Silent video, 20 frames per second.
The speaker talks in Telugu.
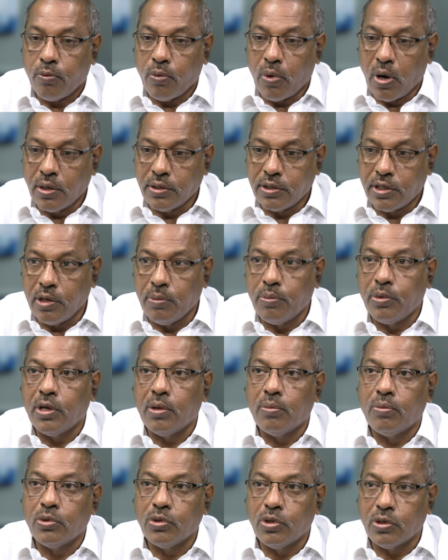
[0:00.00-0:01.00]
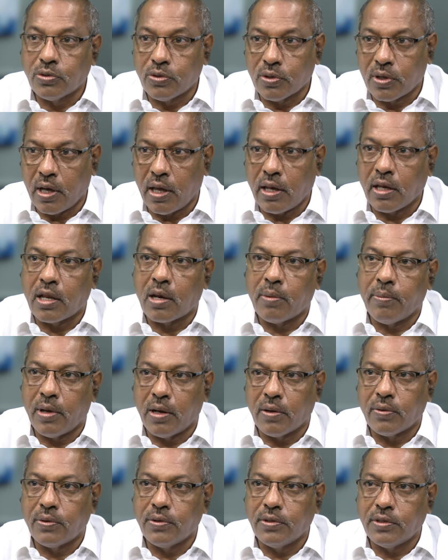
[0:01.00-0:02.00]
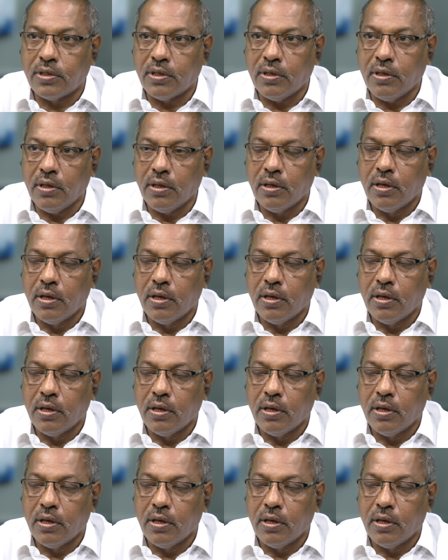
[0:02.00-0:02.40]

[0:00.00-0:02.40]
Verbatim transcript: వాళ్ళు చేయబోయే ముందస్తు కార్యక్రమాల గురించి